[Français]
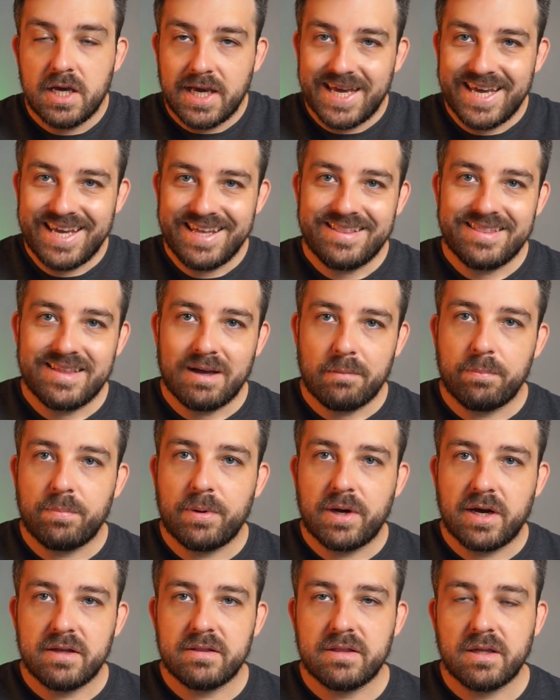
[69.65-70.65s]
étape
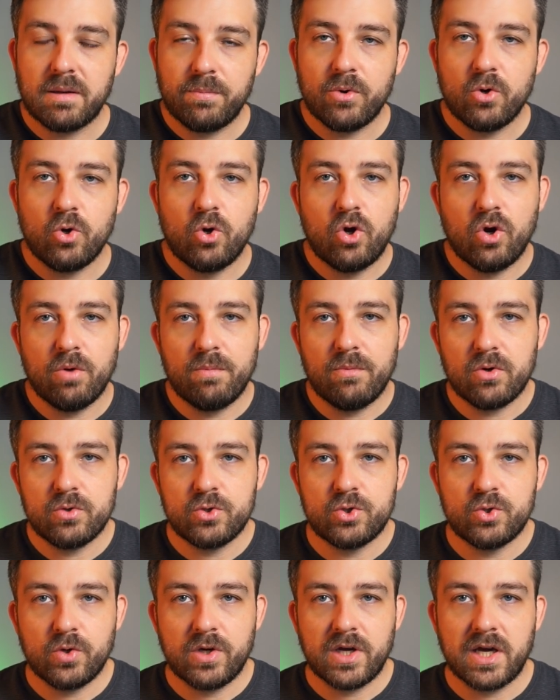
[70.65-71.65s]
par étape comment
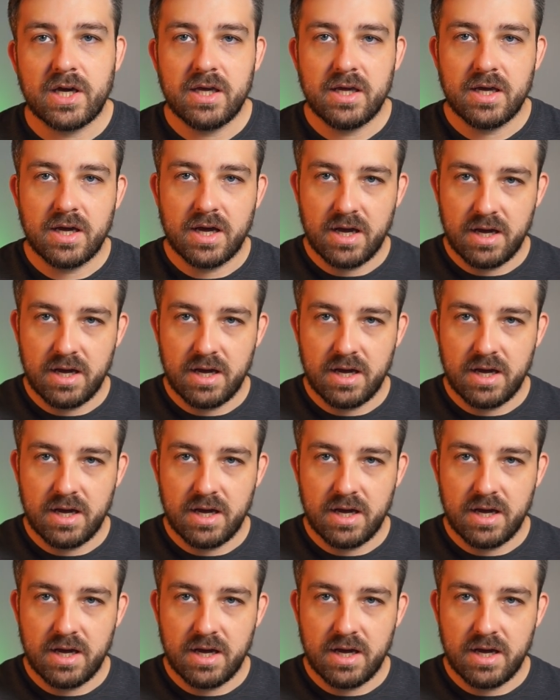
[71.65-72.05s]
je crée